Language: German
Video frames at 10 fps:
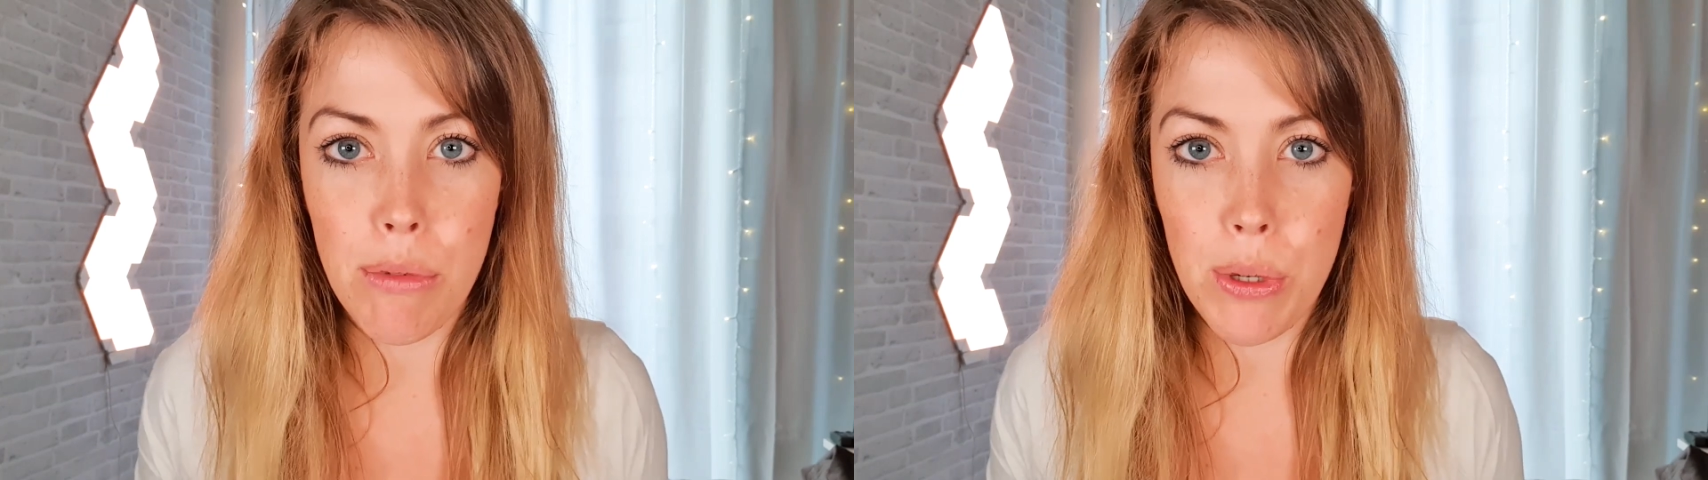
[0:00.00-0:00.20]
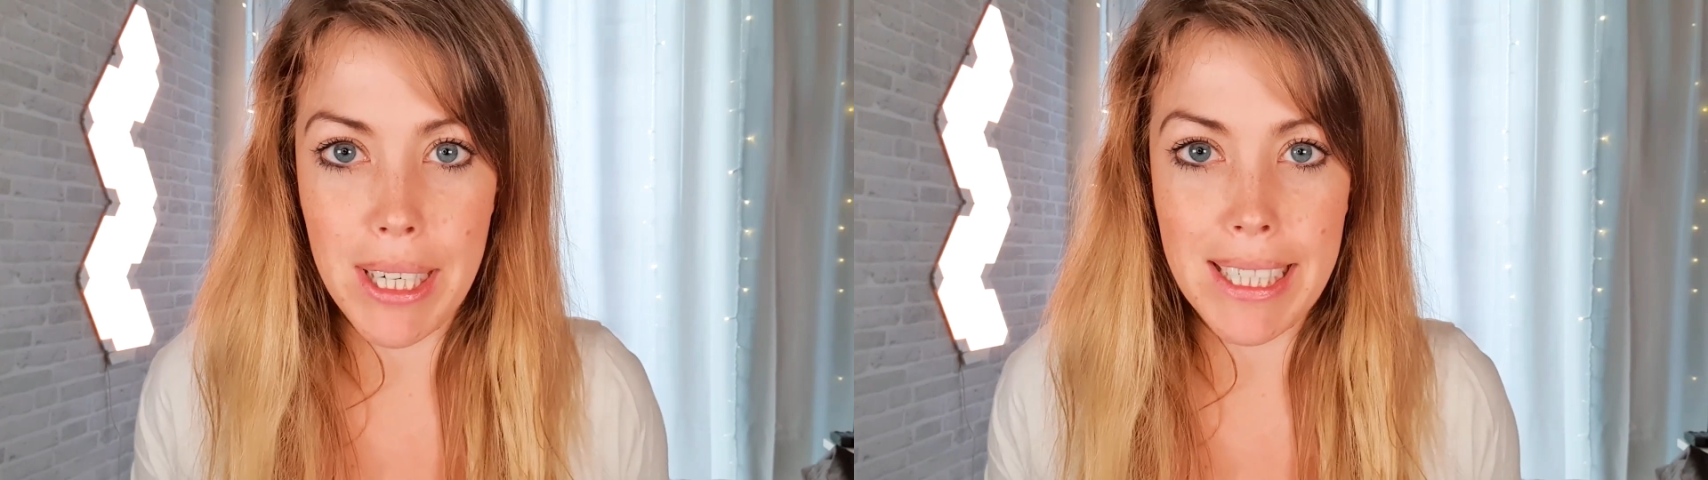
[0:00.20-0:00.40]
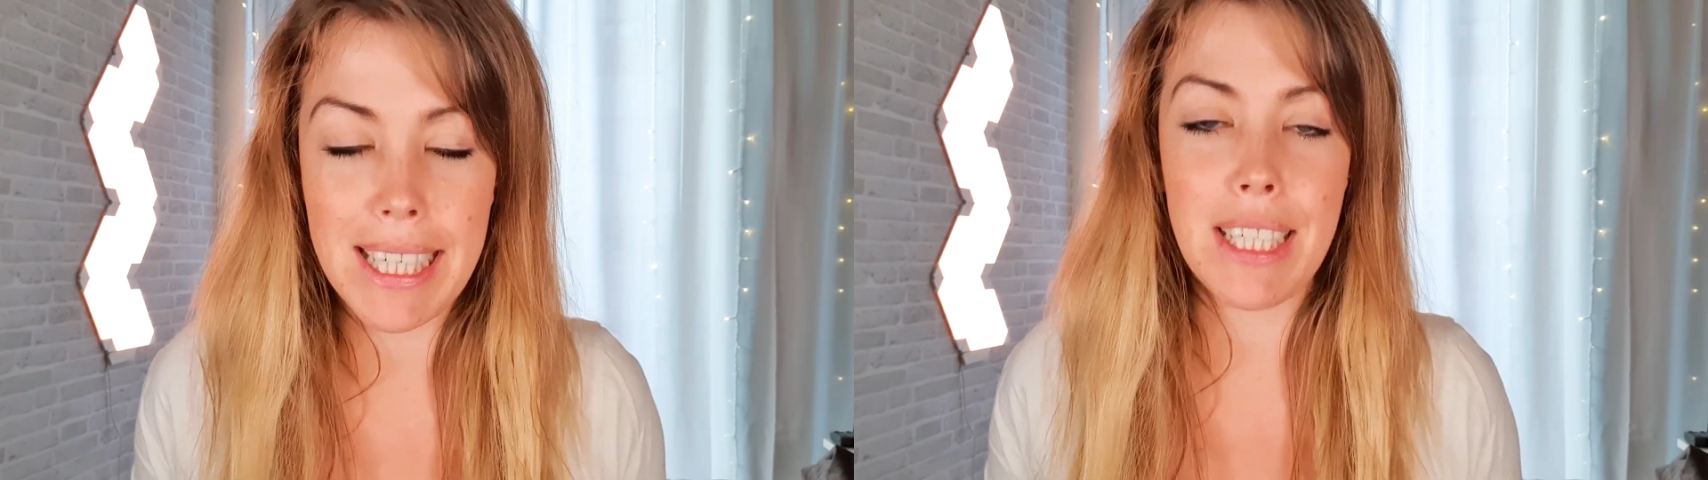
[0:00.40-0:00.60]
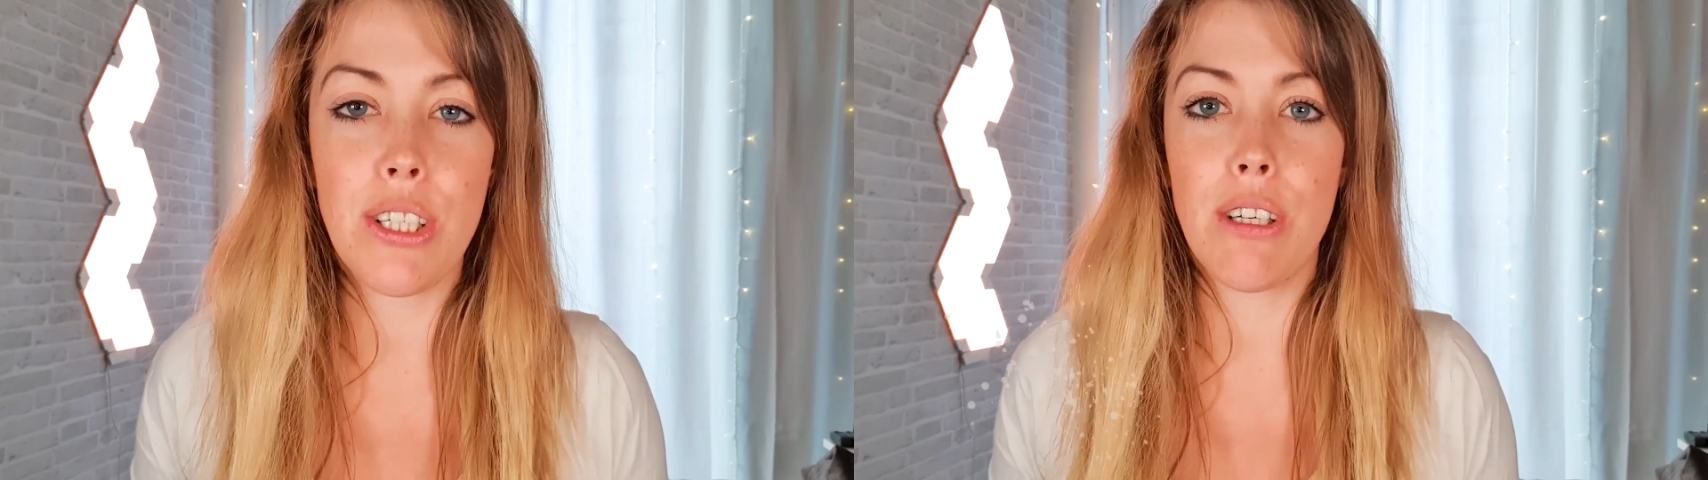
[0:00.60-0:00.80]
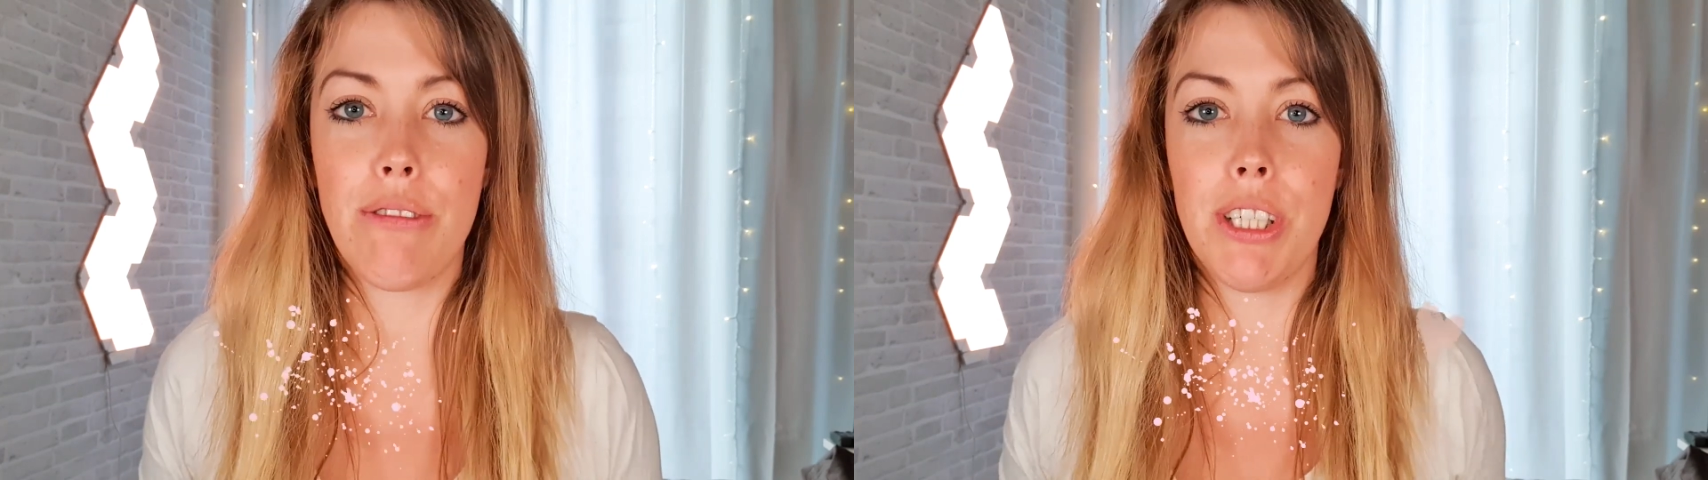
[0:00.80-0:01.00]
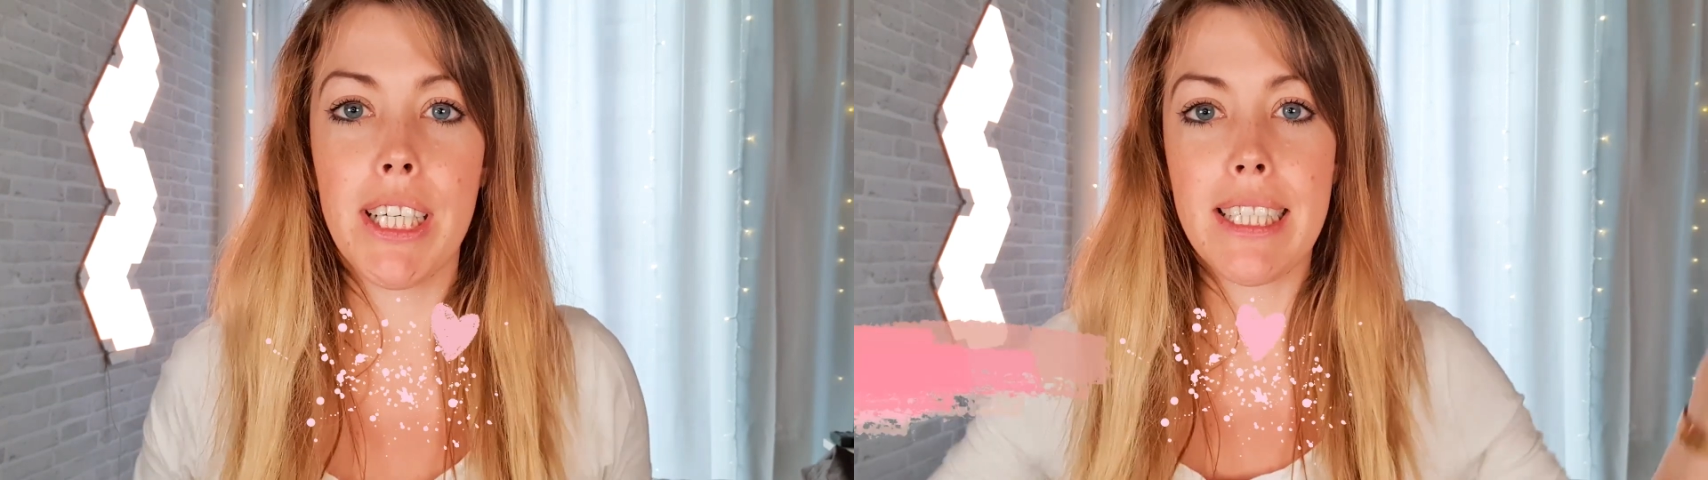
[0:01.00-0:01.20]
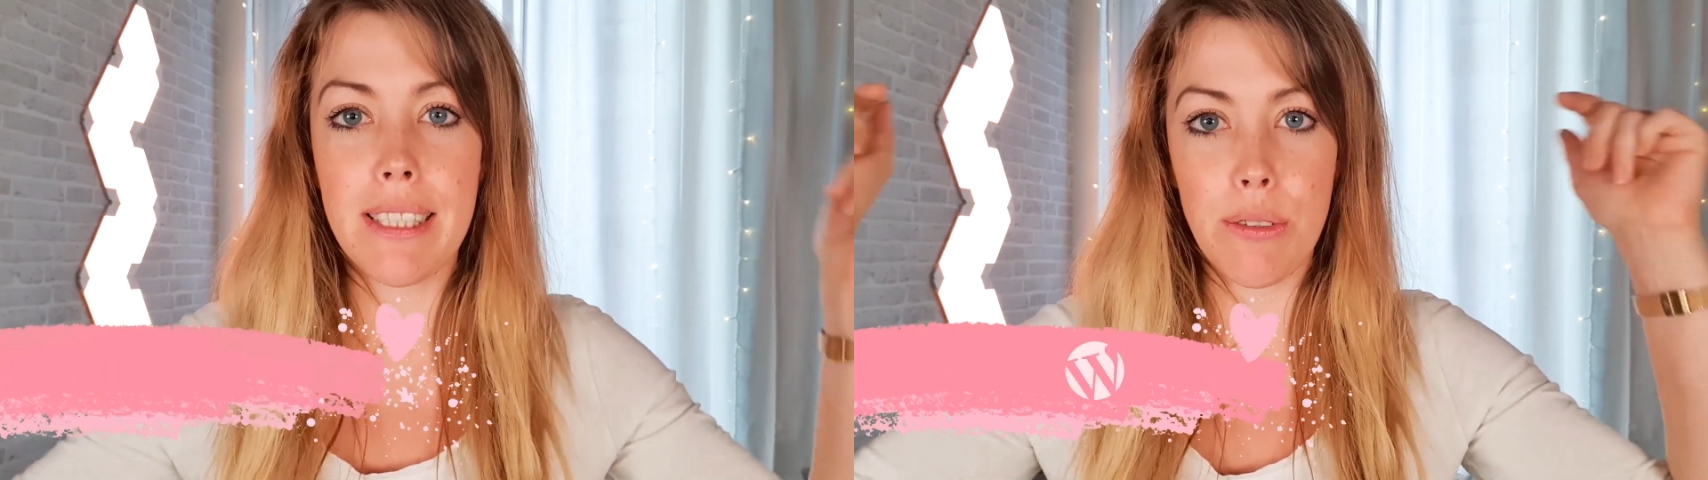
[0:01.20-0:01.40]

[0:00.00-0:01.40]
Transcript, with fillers: oder TikTok folgt,